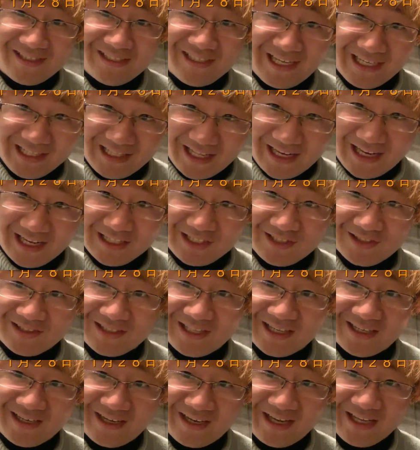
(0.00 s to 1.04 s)
行けてないって言っ
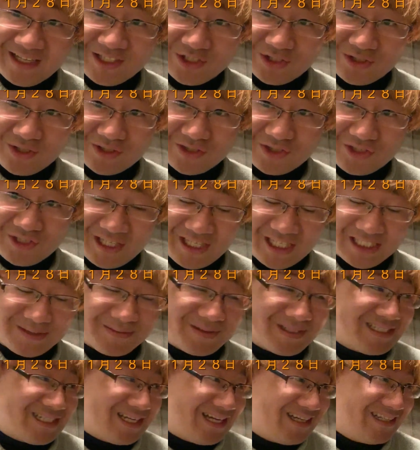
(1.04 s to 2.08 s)
たんでね、ちょっと連れ出しま
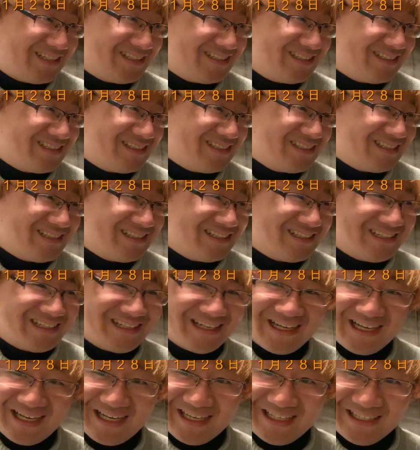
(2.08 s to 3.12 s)
した。はい、
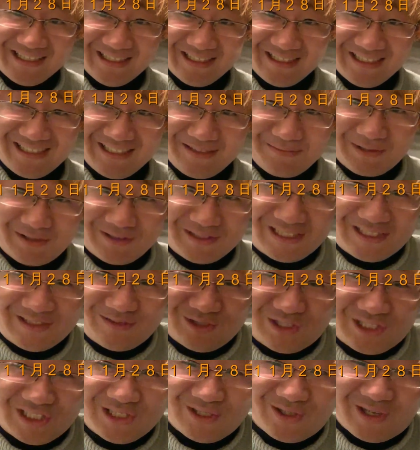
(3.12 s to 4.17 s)
そうですね。今
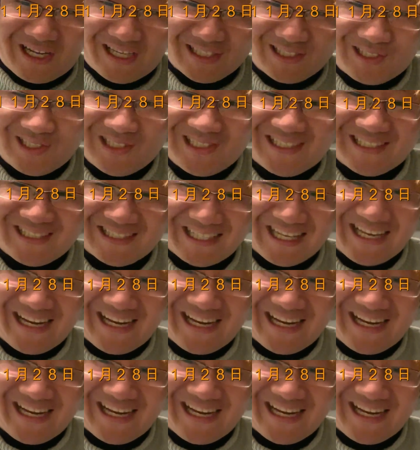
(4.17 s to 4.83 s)
後ろが熱いです。